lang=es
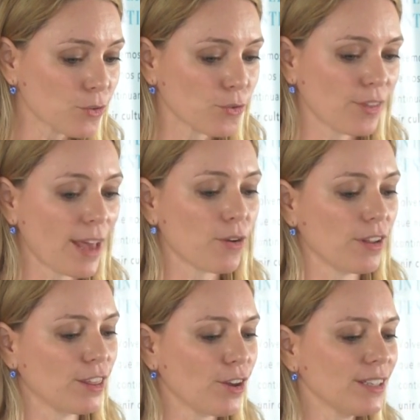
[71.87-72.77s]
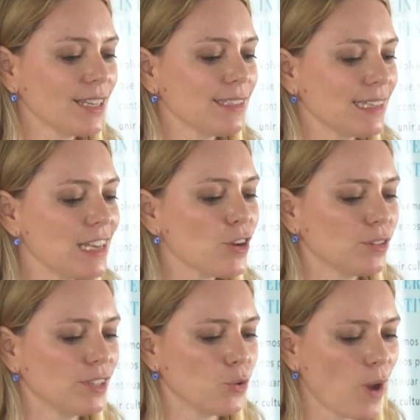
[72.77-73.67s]
cruzar horizontes y
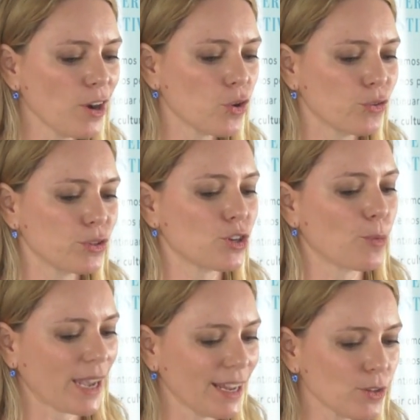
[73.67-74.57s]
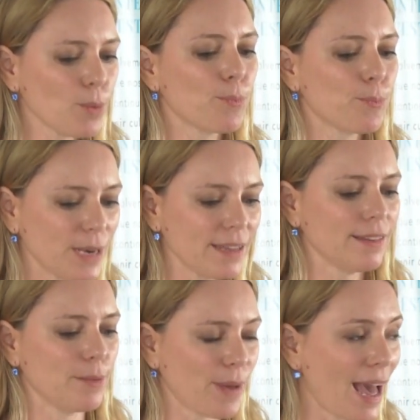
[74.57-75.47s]
continuar con nuestro objeto
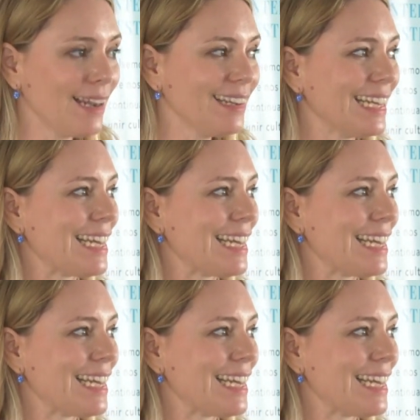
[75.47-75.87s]
principal